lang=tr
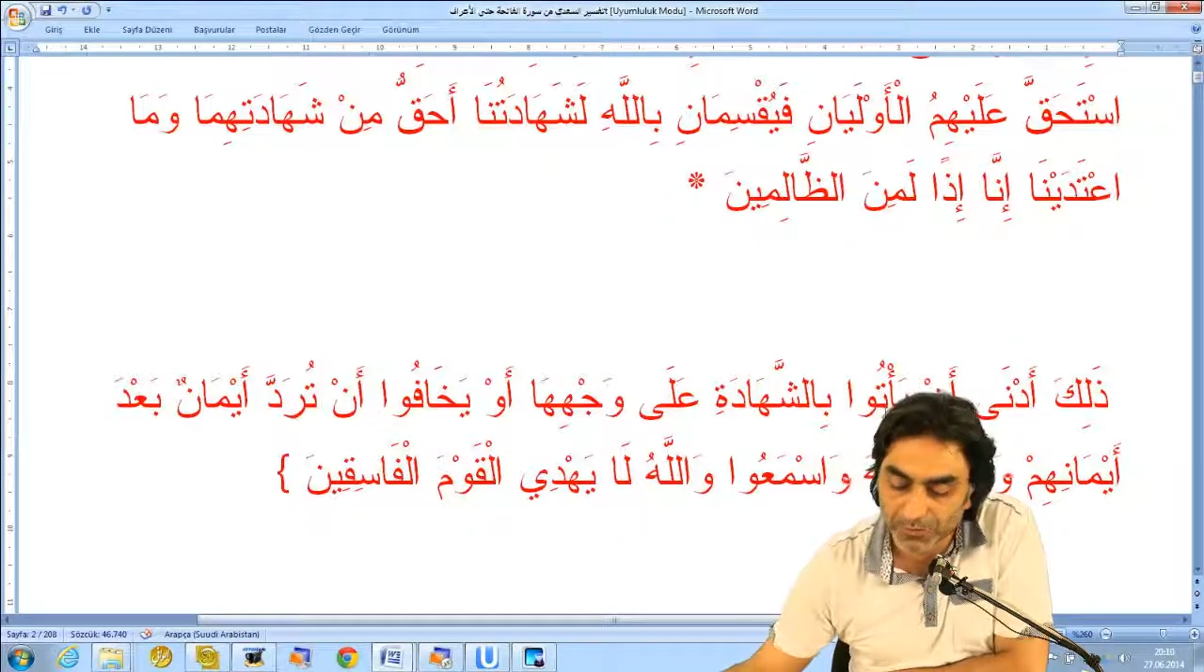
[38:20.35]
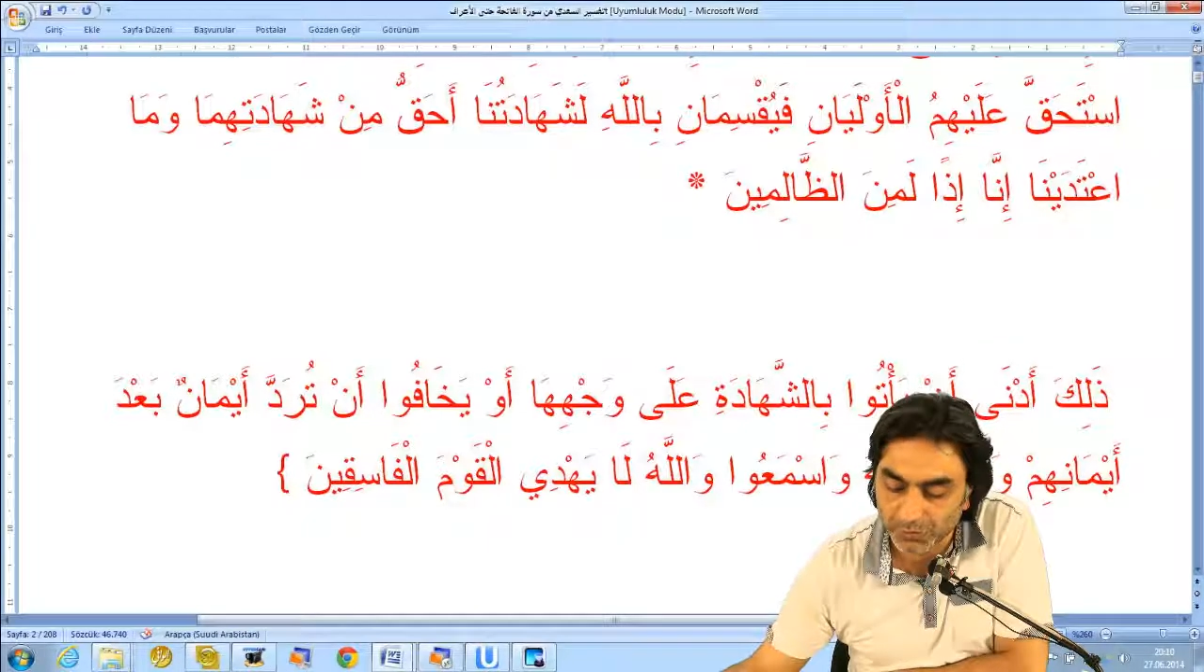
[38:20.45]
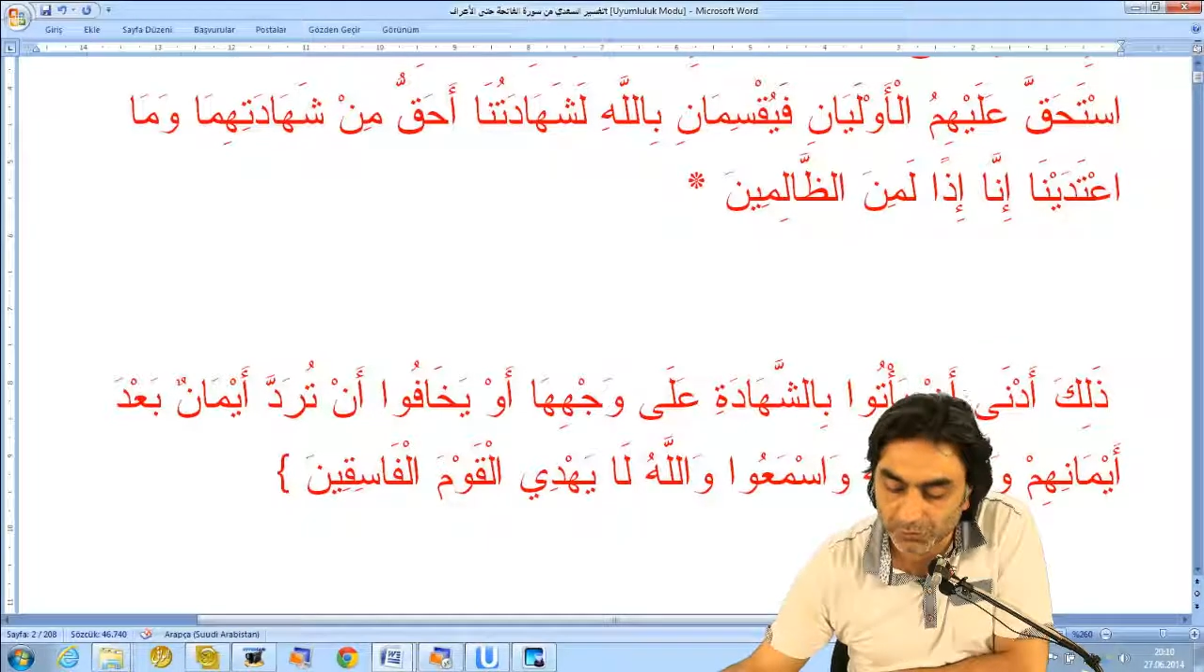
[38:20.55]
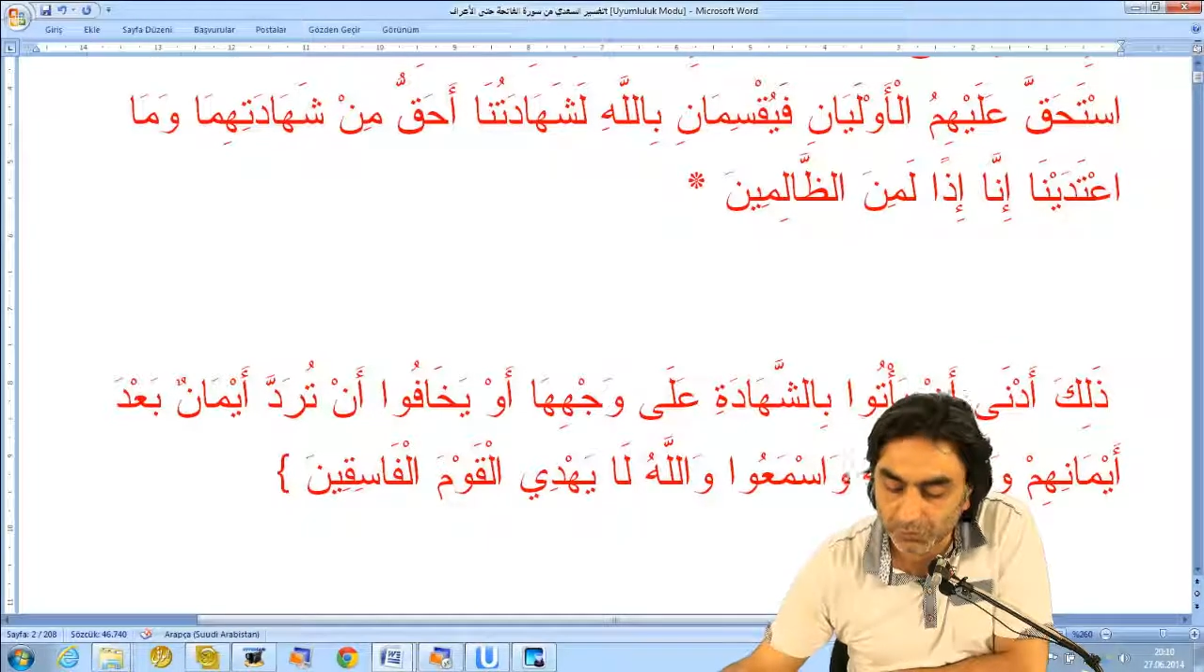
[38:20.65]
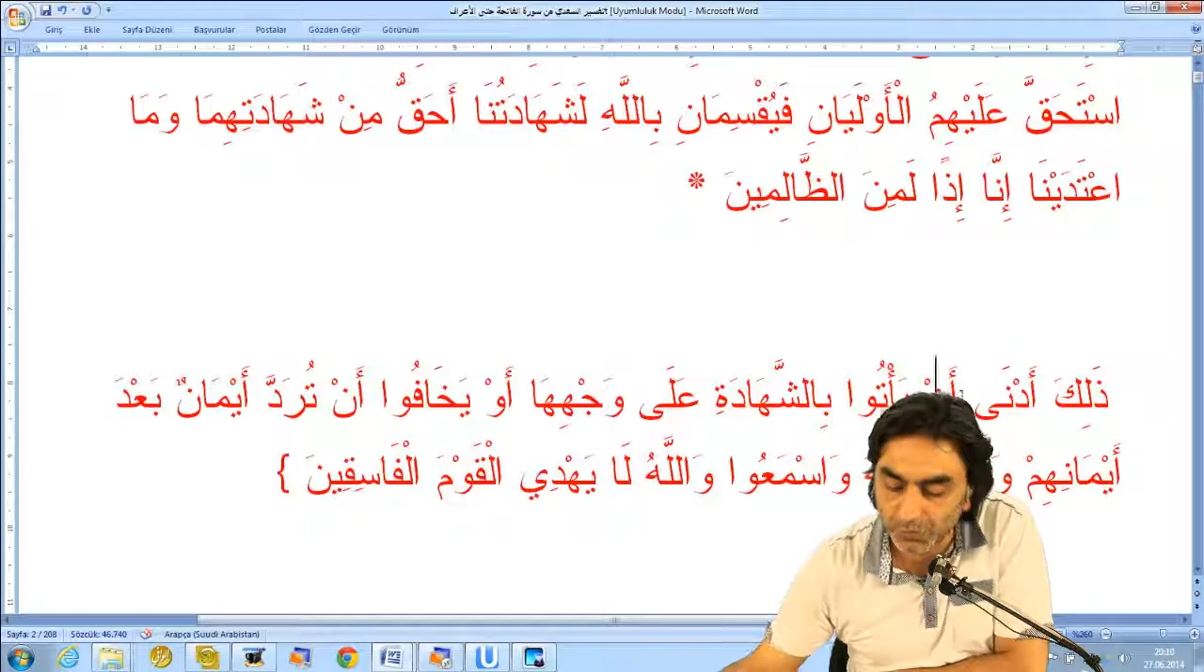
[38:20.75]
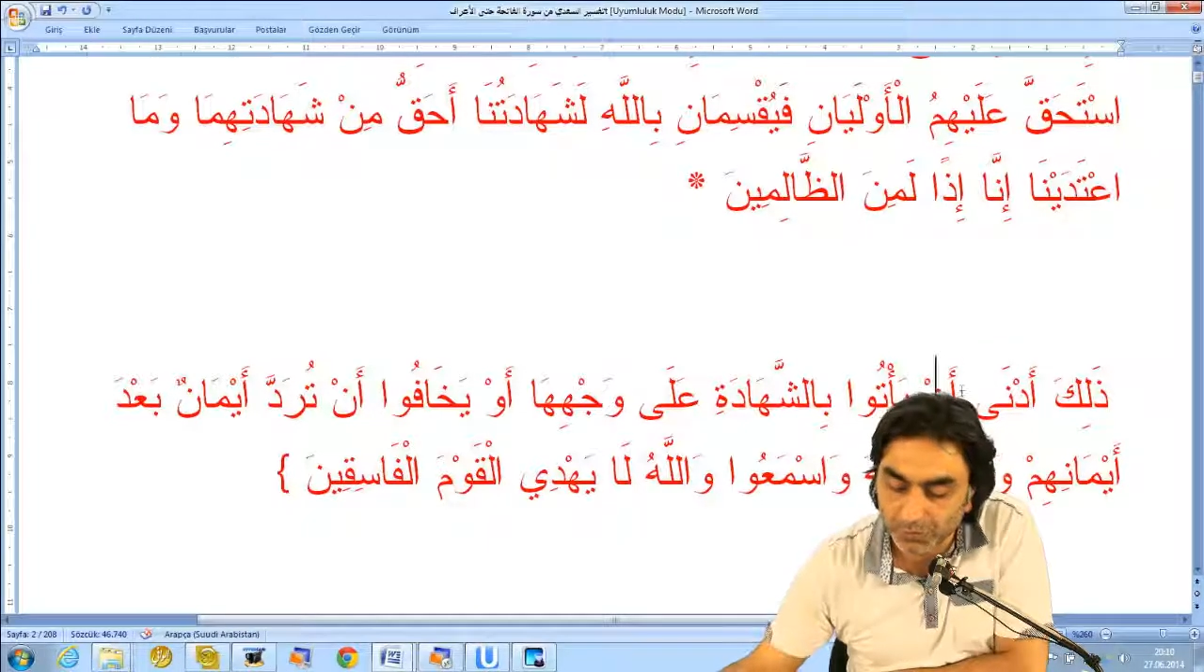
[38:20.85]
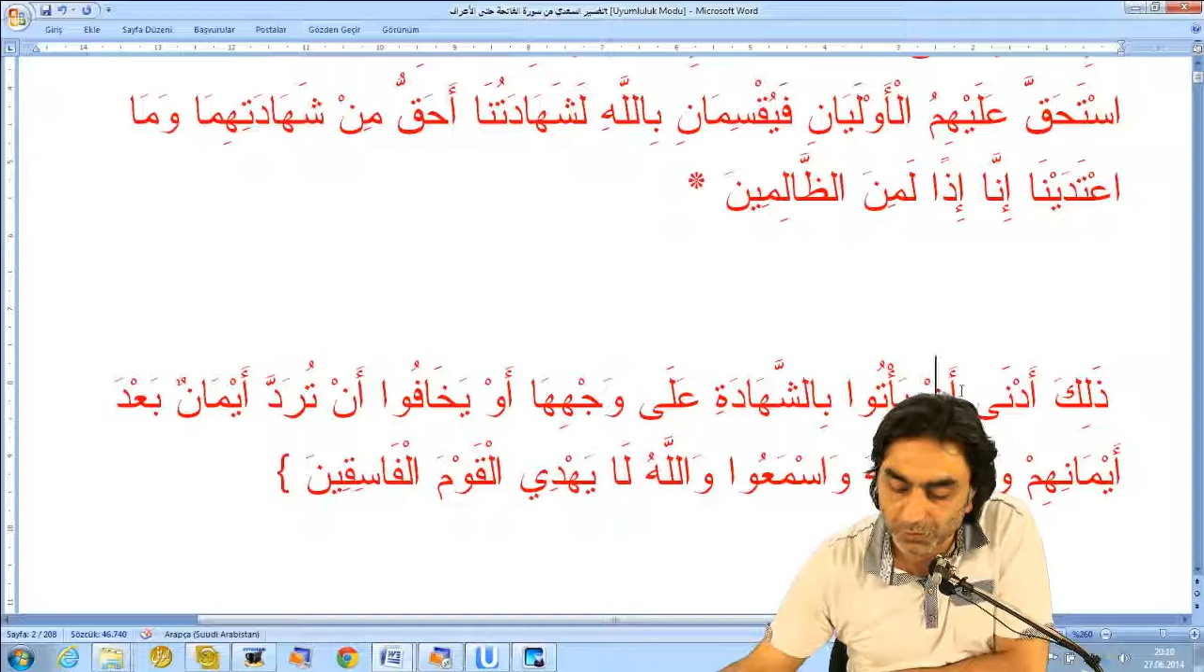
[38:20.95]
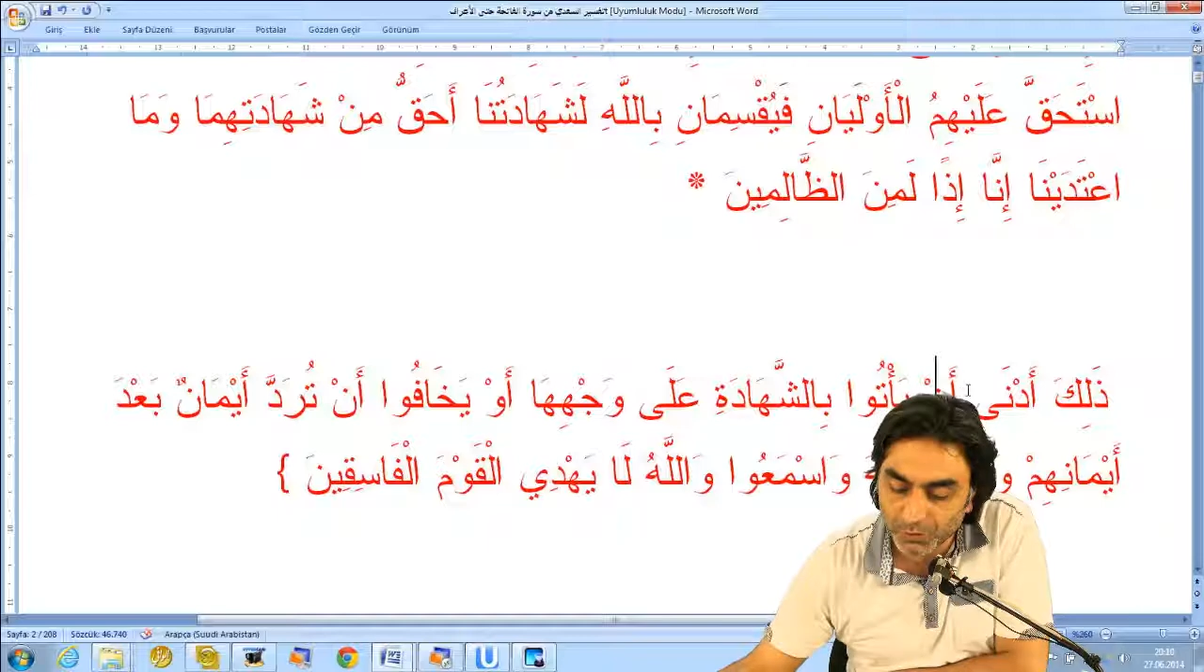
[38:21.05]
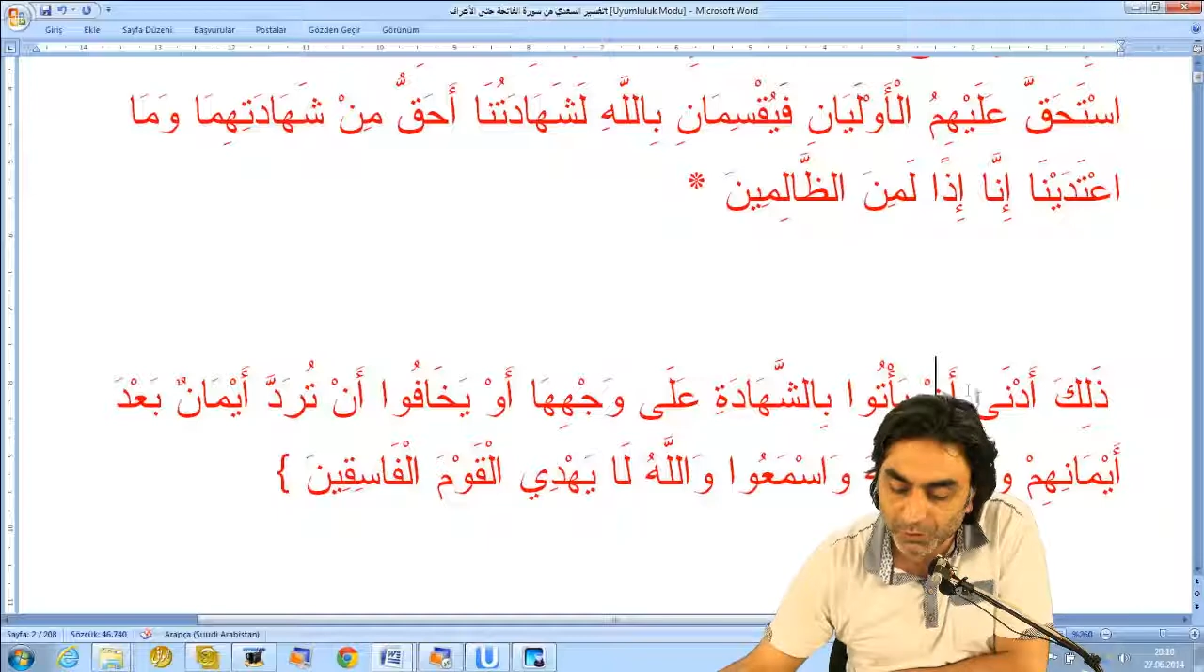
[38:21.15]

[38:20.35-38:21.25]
İşte o